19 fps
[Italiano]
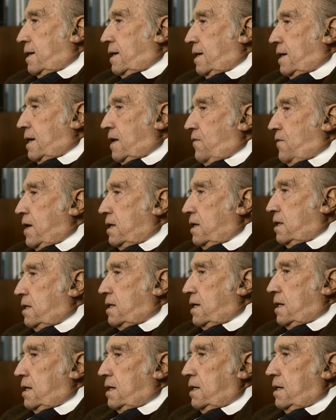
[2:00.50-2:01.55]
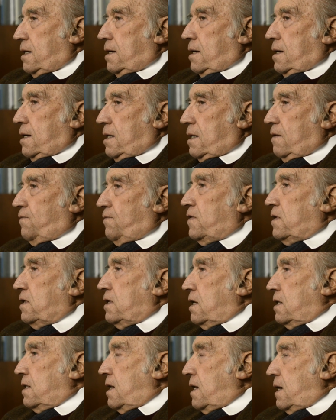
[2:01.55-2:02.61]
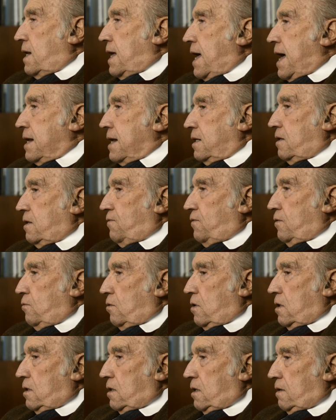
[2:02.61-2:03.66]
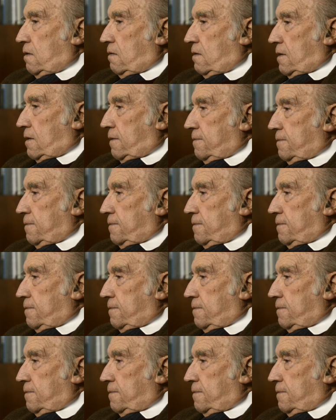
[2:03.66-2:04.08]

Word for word: le vecchie eh, vie delle arti figurative.